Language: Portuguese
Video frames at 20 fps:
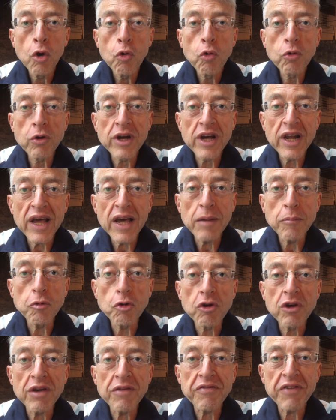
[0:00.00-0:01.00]
O
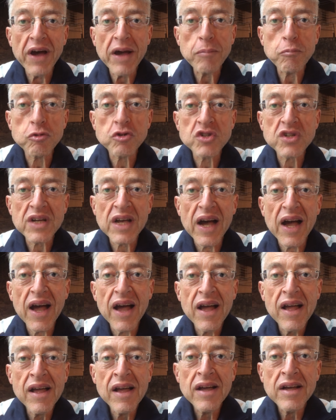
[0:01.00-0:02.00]
Grêmio que vai
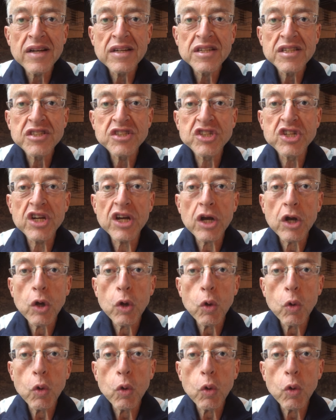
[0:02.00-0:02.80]
buscar de